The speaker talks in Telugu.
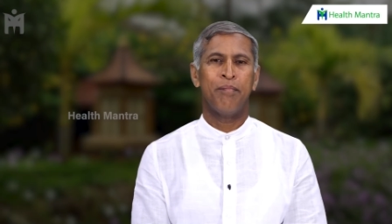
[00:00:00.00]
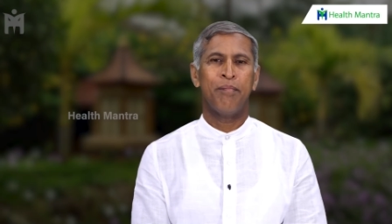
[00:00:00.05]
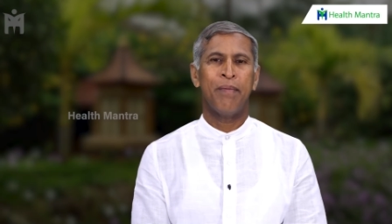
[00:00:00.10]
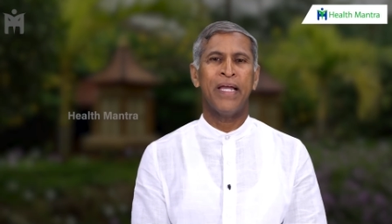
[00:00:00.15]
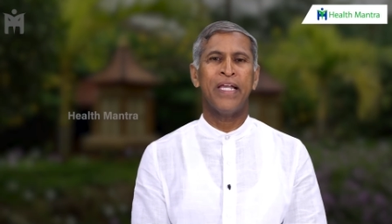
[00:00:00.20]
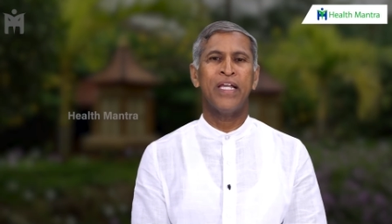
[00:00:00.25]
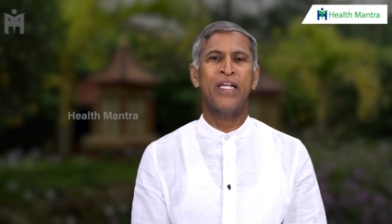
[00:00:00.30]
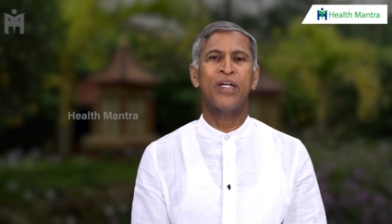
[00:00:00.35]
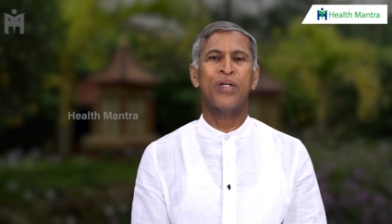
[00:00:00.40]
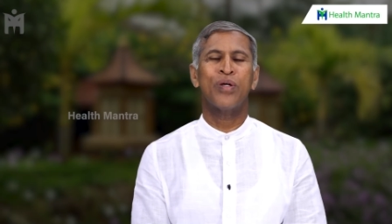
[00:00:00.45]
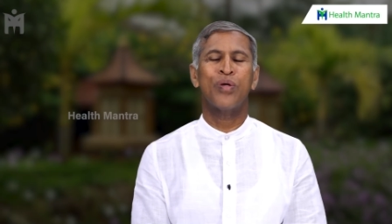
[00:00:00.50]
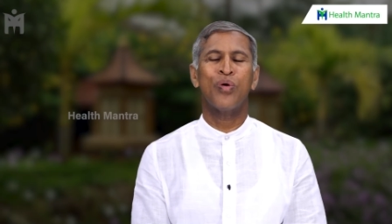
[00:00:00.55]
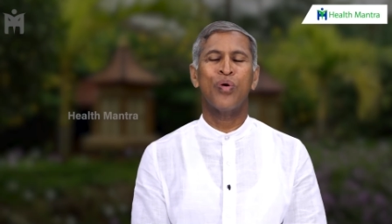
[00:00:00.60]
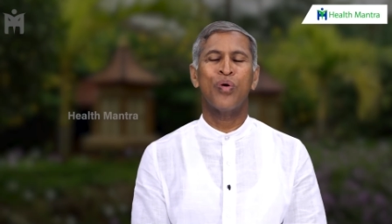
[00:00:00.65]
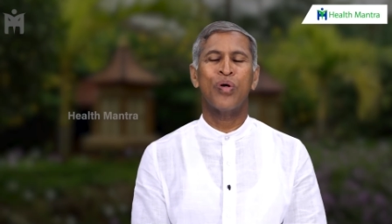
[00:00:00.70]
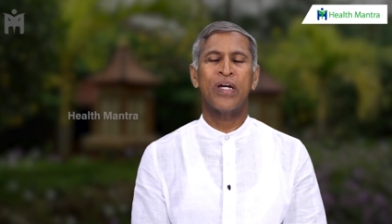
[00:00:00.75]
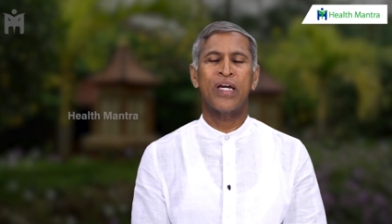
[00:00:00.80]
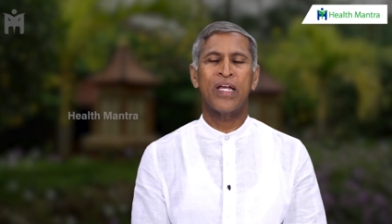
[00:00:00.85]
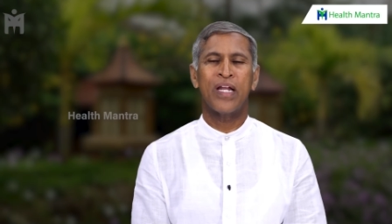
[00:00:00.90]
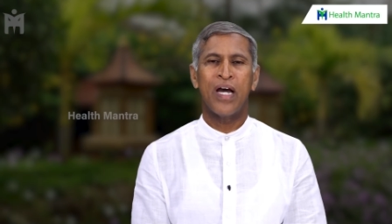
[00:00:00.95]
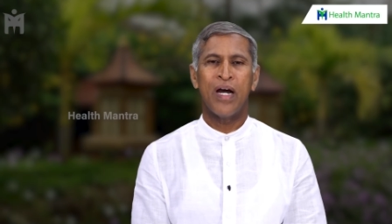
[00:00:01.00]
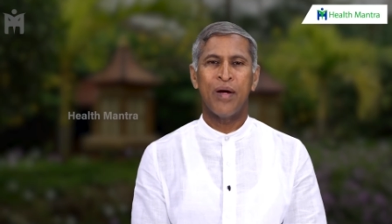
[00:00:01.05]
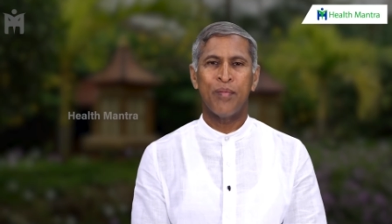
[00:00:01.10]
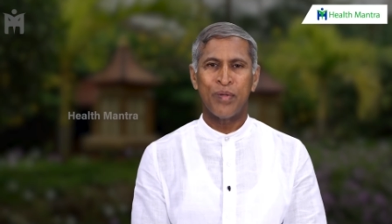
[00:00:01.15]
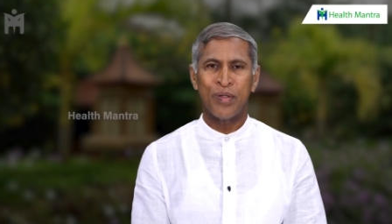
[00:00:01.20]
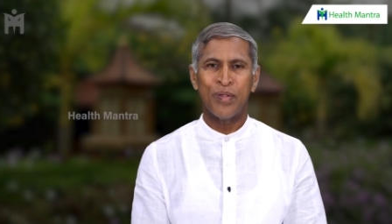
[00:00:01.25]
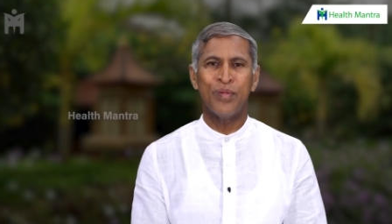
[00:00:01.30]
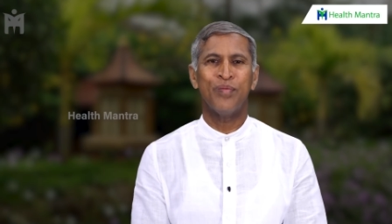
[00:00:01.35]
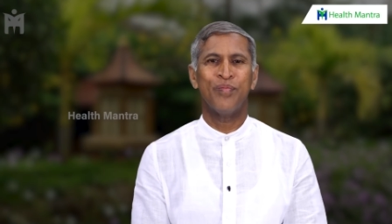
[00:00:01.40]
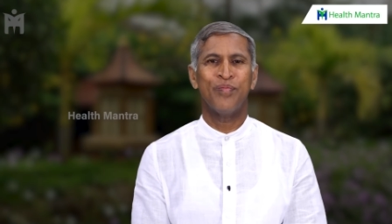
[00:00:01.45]

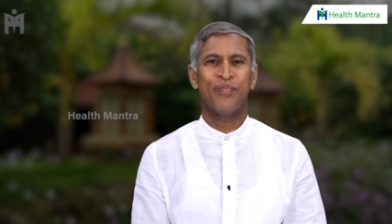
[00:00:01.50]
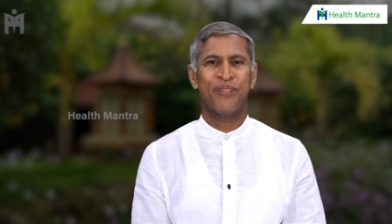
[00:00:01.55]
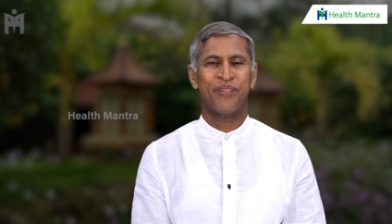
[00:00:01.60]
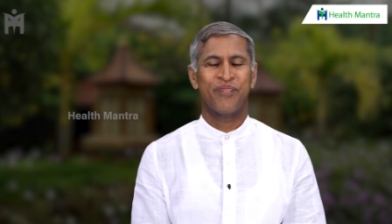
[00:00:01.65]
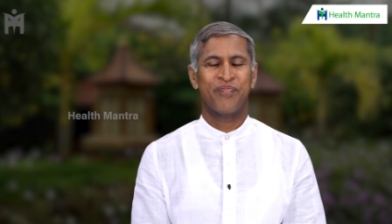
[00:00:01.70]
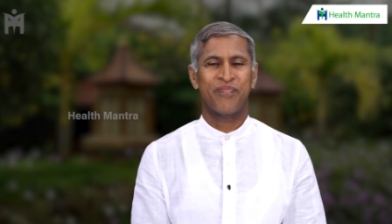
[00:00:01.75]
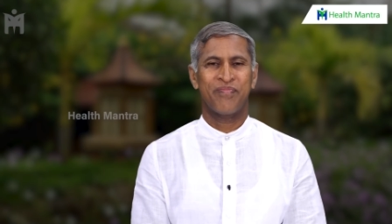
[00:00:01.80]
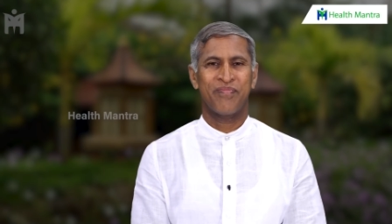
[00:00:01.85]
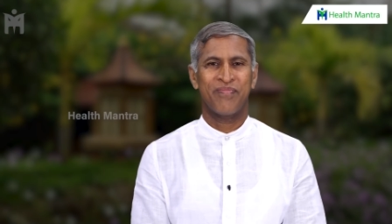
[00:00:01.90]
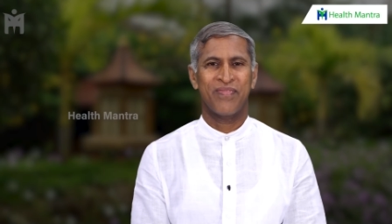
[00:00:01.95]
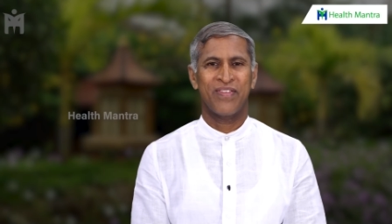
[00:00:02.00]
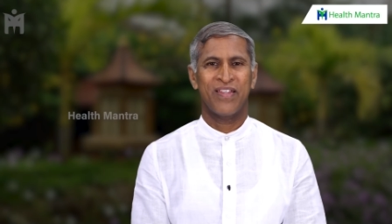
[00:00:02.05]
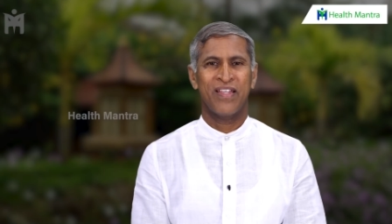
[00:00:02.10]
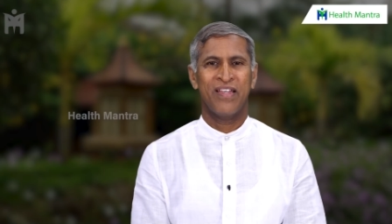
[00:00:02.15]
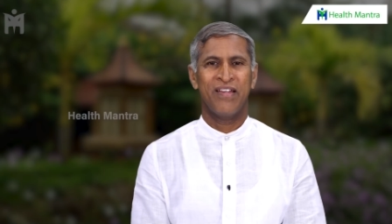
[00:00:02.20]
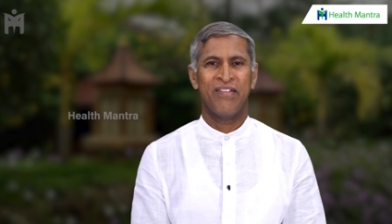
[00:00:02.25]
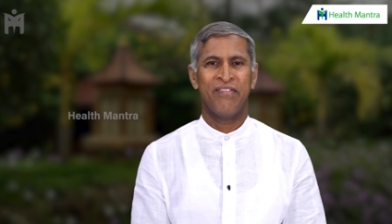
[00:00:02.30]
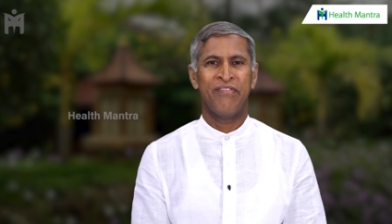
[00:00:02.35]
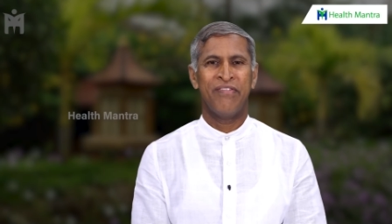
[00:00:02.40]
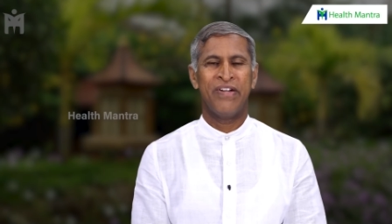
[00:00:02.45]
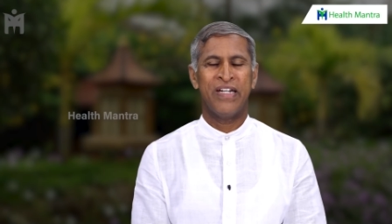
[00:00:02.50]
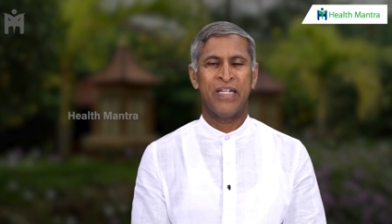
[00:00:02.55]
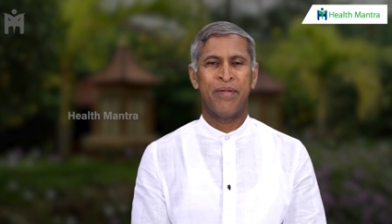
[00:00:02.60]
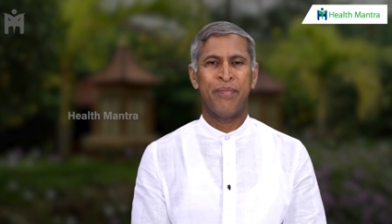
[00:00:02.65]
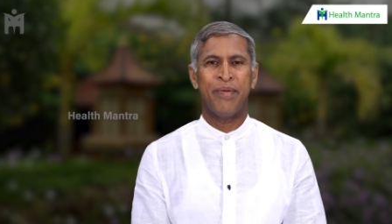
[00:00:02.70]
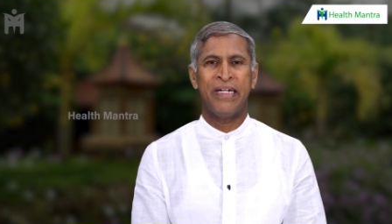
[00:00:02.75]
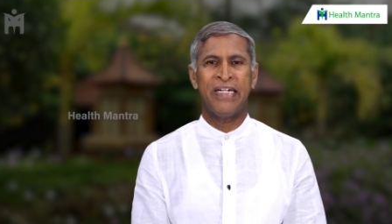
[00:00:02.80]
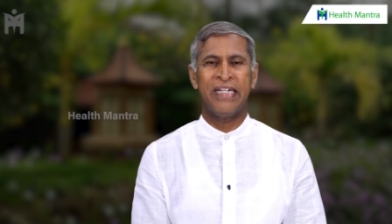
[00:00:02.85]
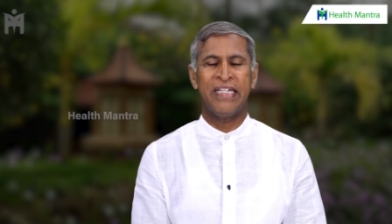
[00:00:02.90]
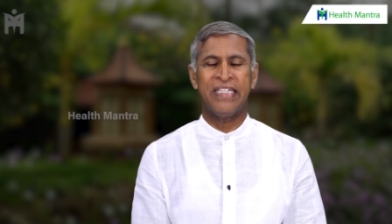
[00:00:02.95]
మైక్రోగ్రాములు
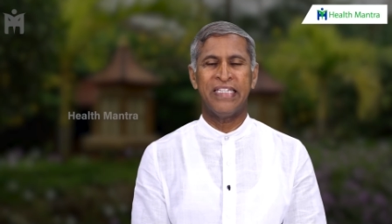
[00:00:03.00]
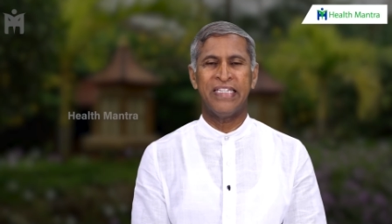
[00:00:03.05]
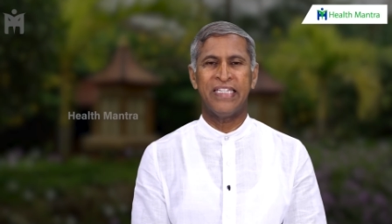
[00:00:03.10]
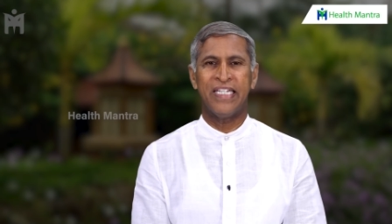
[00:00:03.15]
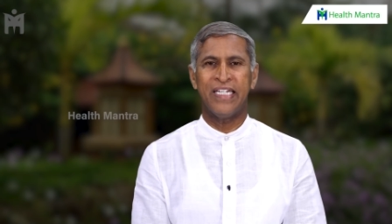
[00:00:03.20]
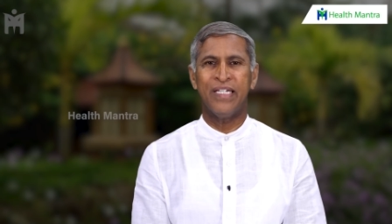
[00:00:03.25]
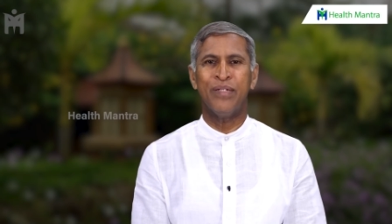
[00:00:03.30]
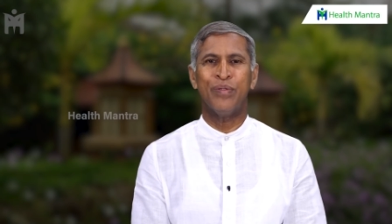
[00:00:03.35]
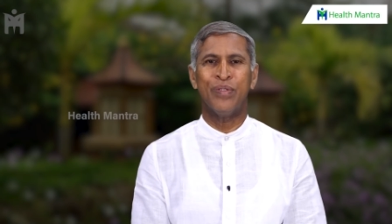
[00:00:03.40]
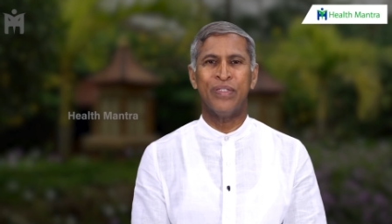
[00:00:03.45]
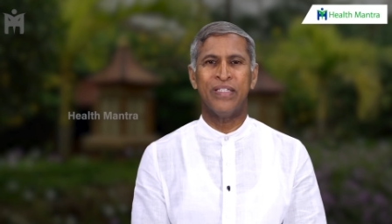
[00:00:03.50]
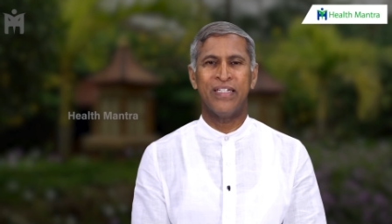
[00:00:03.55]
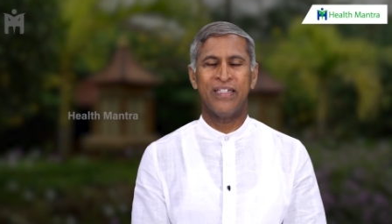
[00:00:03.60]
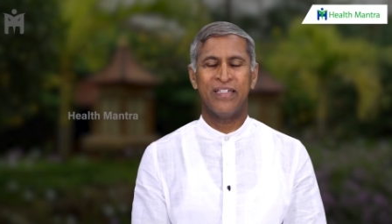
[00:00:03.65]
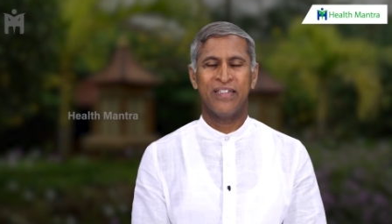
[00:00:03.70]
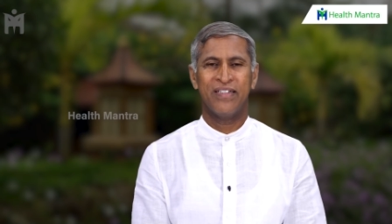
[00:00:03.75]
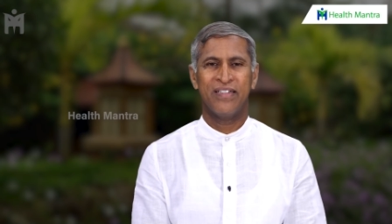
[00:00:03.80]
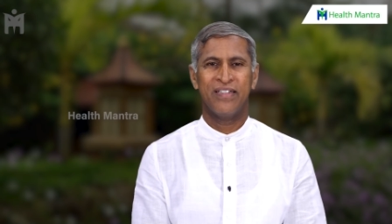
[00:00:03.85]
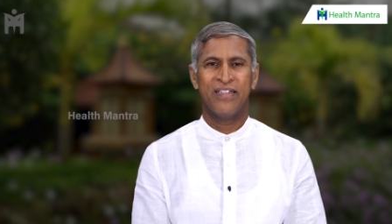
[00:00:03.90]
విటమిన్ డి త్రీ ఉంది